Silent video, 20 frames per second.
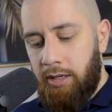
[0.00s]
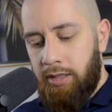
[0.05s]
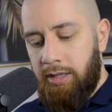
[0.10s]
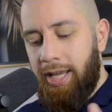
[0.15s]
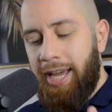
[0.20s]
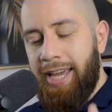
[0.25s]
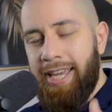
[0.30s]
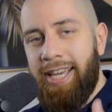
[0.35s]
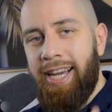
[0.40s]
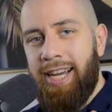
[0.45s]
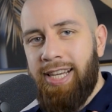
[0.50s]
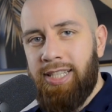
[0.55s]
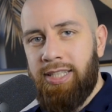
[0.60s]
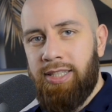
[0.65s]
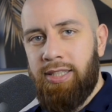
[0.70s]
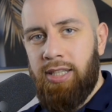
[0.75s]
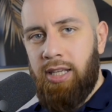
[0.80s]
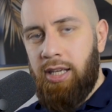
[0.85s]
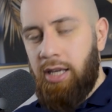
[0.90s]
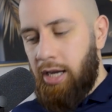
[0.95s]
Dein
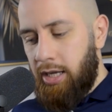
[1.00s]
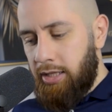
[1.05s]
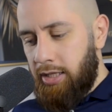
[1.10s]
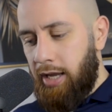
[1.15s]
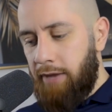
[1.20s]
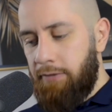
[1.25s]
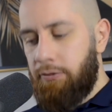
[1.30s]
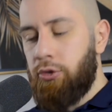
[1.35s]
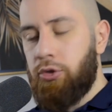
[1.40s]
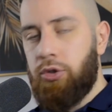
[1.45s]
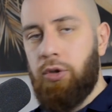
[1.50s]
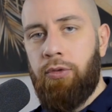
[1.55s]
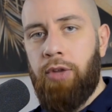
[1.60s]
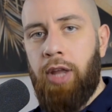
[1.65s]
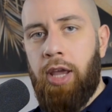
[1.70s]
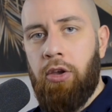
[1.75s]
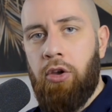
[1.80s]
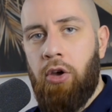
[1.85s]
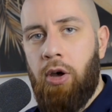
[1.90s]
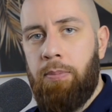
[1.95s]
Geist hat Einfluss auf
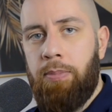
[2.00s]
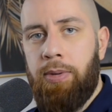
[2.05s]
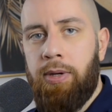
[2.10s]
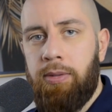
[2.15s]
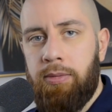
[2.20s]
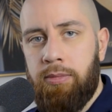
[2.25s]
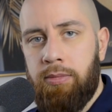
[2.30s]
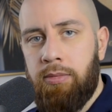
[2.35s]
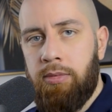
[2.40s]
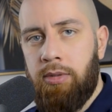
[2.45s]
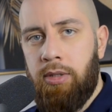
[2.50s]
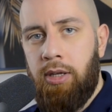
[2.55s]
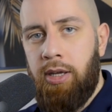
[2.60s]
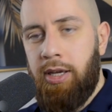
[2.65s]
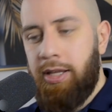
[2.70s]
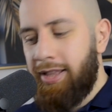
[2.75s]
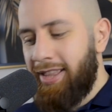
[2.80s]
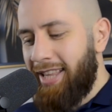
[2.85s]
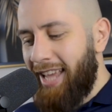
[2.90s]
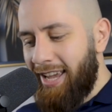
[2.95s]
deinen Körper.
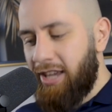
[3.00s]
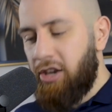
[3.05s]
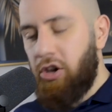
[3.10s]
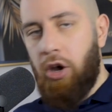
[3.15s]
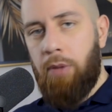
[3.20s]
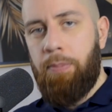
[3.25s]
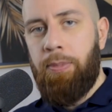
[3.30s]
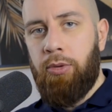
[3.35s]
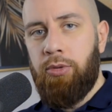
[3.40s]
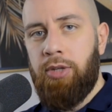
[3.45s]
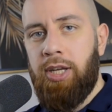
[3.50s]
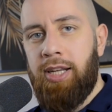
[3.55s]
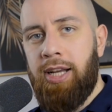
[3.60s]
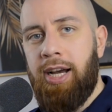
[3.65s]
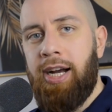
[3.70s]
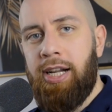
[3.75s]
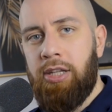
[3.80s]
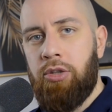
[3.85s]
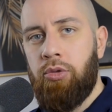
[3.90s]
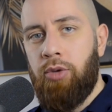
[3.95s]
Dein Körper und deine
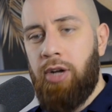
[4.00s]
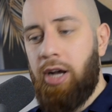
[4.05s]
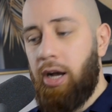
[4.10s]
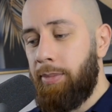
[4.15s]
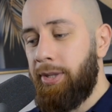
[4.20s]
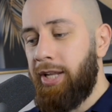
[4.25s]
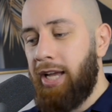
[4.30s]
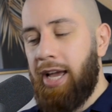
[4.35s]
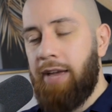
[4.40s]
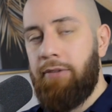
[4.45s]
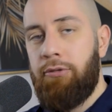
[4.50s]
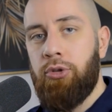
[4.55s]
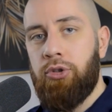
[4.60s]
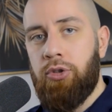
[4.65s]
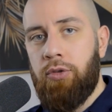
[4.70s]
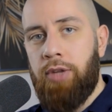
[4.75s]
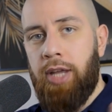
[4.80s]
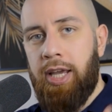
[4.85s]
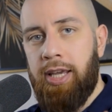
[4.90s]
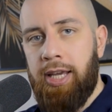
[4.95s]
Haltung haben Einfluss
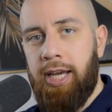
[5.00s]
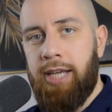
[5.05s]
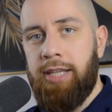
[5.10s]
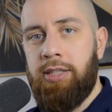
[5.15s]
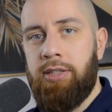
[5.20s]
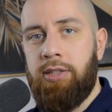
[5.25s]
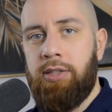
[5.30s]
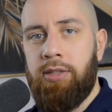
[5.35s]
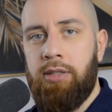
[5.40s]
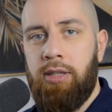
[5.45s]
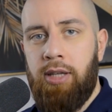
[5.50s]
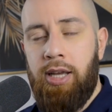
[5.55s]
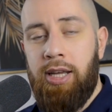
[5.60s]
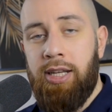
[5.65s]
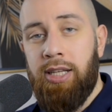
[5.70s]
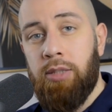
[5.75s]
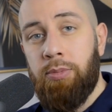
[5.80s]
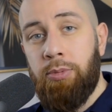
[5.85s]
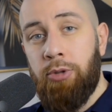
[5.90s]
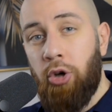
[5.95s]
auf deinen Geist.
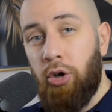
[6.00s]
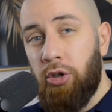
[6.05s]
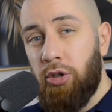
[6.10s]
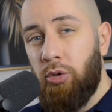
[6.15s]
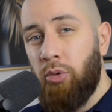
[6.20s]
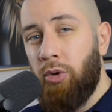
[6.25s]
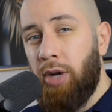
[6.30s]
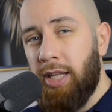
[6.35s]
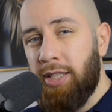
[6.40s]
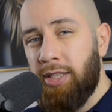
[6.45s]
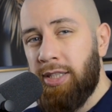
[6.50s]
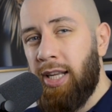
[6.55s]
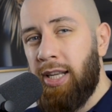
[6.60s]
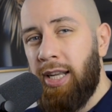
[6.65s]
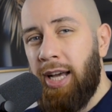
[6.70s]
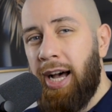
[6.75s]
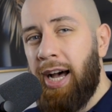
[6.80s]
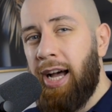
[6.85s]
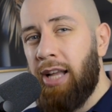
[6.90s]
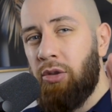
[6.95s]
Das bedeutet, du kannst
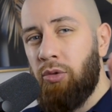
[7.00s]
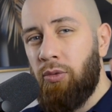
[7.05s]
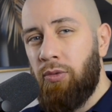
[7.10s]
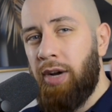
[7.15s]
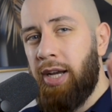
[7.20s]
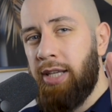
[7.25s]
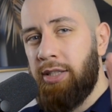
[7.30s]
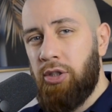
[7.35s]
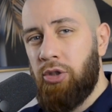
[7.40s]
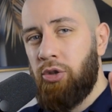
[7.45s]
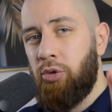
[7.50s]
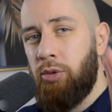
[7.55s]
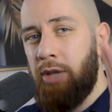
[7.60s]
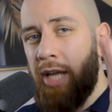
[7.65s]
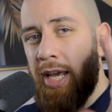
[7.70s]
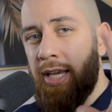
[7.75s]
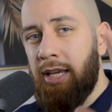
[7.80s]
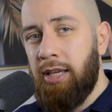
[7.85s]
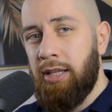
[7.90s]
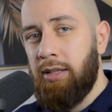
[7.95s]
deine Art und Weise zu
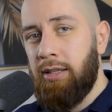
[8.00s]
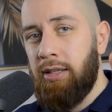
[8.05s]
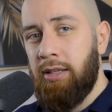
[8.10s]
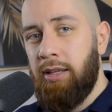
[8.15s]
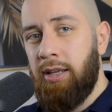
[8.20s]
denken